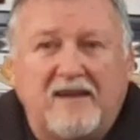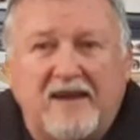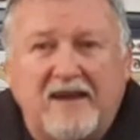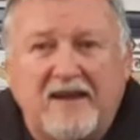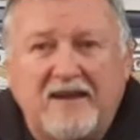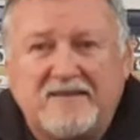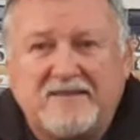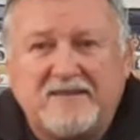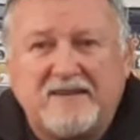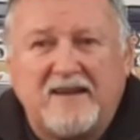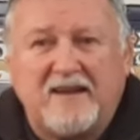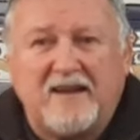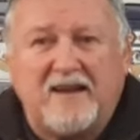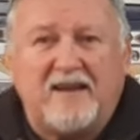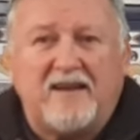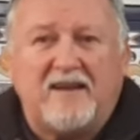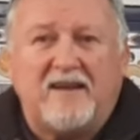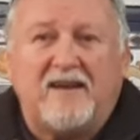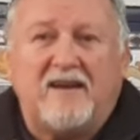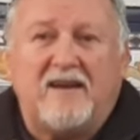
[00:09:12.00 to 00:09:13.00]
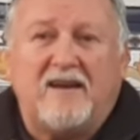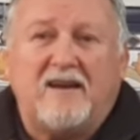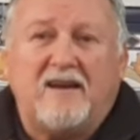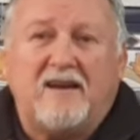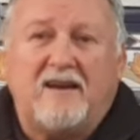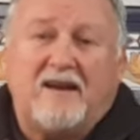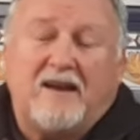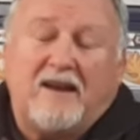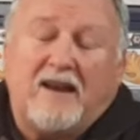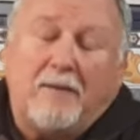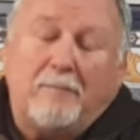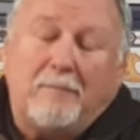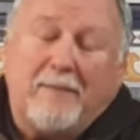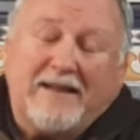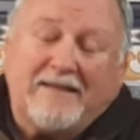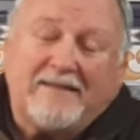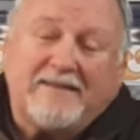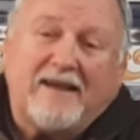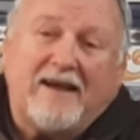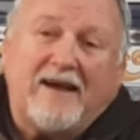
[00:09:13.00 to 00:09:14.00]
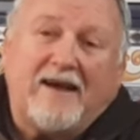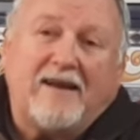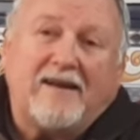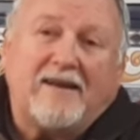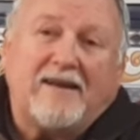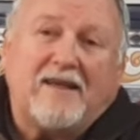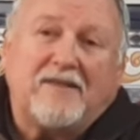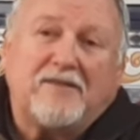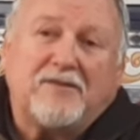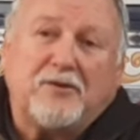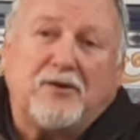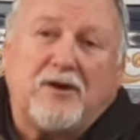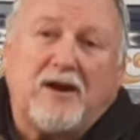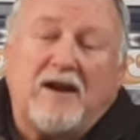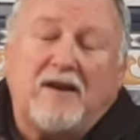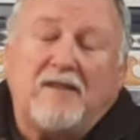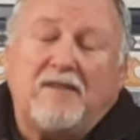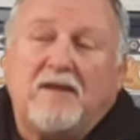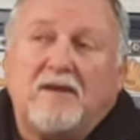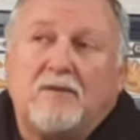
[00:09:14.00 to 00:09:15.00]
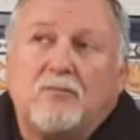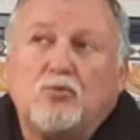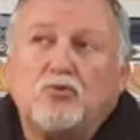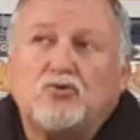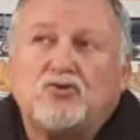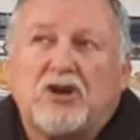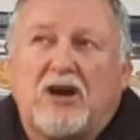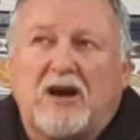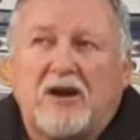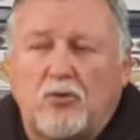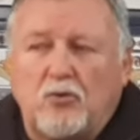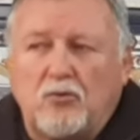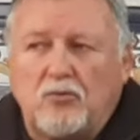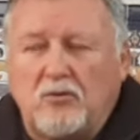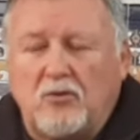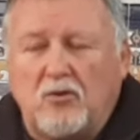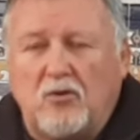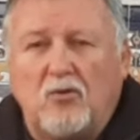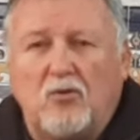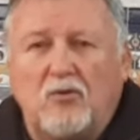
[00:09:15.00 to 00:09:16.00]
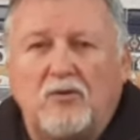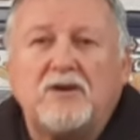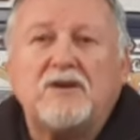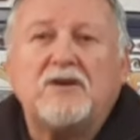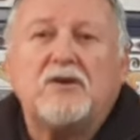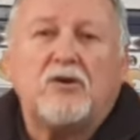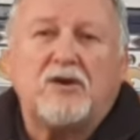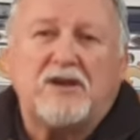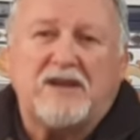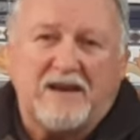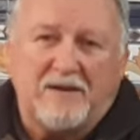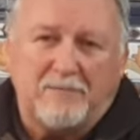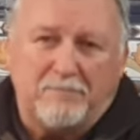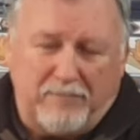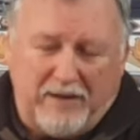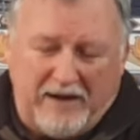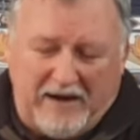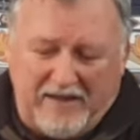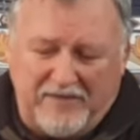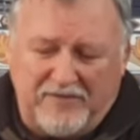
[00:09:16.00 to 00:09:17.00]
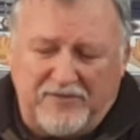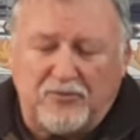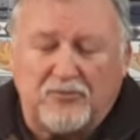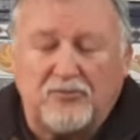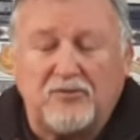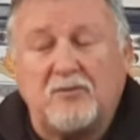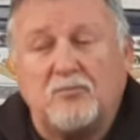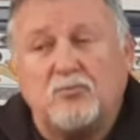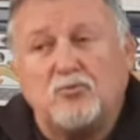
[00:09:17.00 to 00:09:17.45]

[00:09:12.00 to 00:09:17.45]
que es eh, la Mata Nacional de Bushaco y el Palacio de